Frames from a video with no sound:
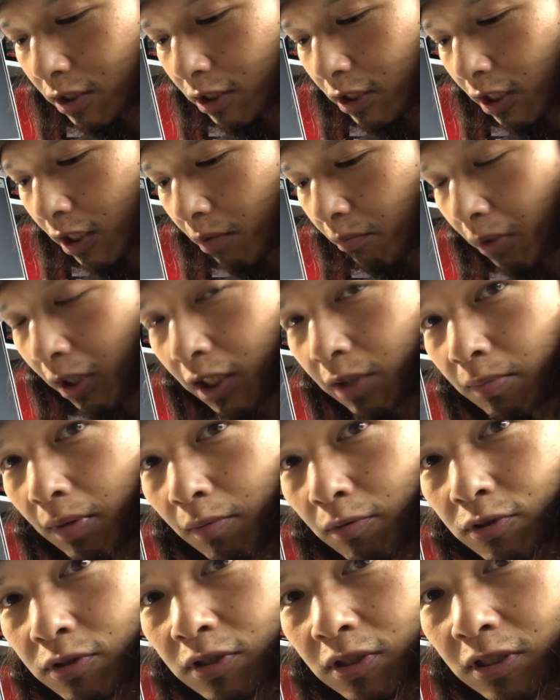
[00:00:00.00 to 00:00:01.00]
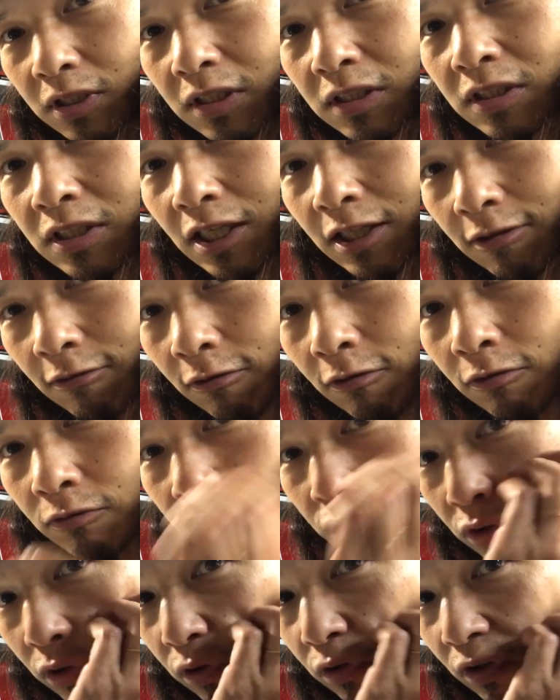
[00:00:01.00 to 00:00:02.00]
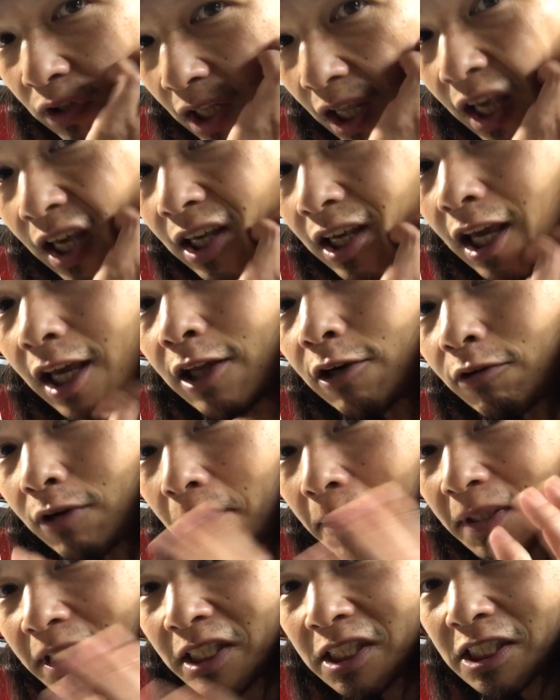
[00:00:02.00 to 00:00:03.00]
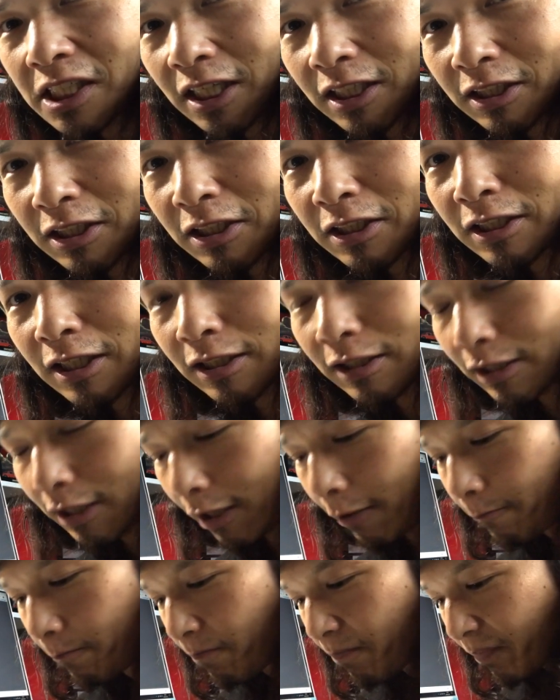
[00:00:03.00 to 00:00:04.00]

きで、まあ今も好きですけどちょっとね毛色がまた違ってきたんで、